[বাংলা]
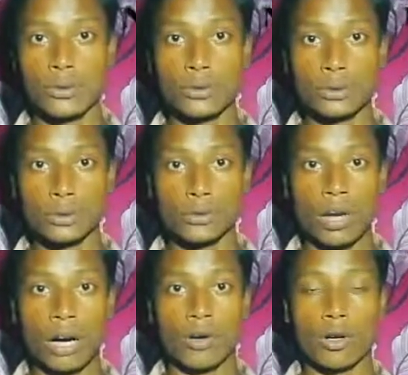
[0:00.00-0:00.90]
উপযুক্ত
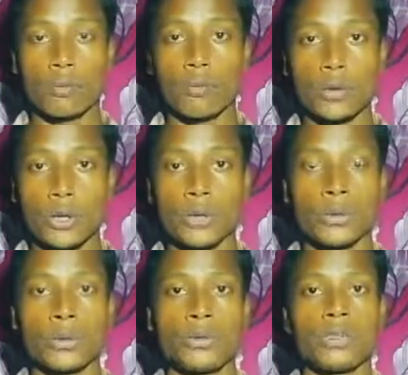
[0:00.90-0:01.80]
হওয়ার পরেও
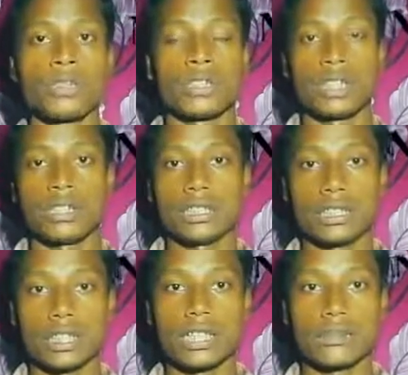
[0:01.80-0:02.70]
সে
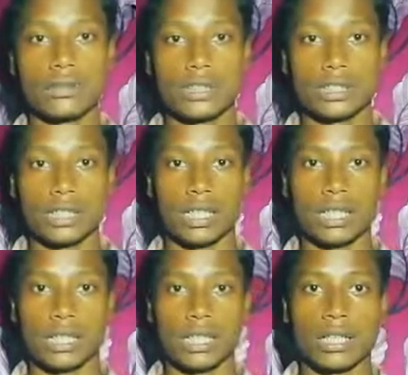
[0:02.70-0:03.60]
চেষ্টাই করতেছে না
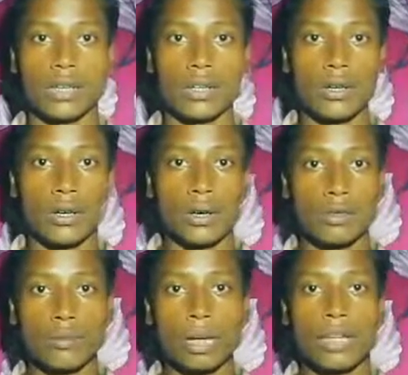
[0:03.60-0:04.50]

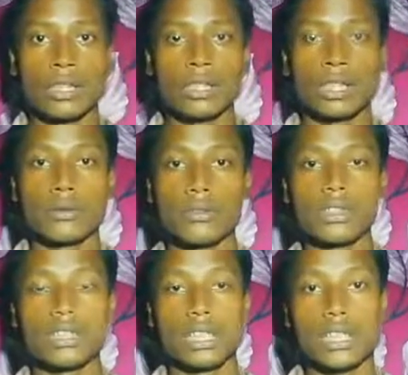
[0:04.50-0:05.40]
অথবা সে কোনো
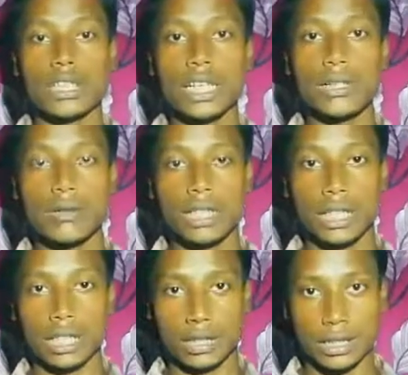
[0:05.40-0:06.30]
দিন চেষ্টাই করে
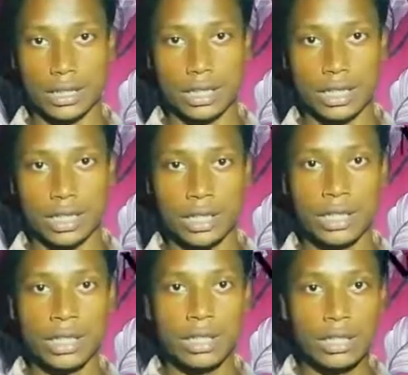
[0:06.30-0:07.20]
না যে সে
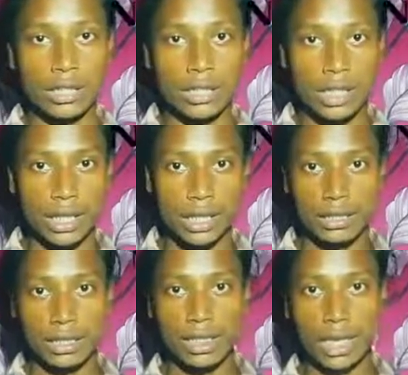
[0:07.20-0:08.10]
এই
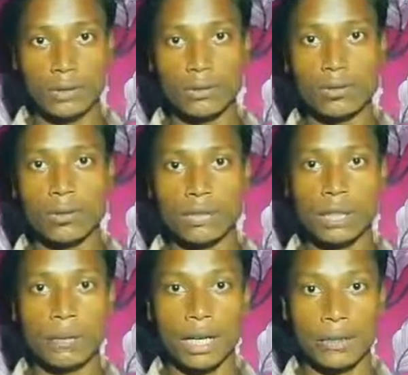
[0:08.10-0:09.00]
কাজটি আদৌ
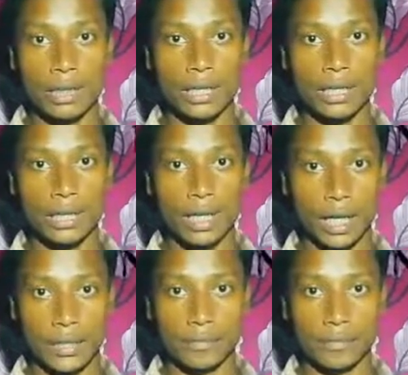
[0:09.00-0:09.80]
করতে পারবে কি না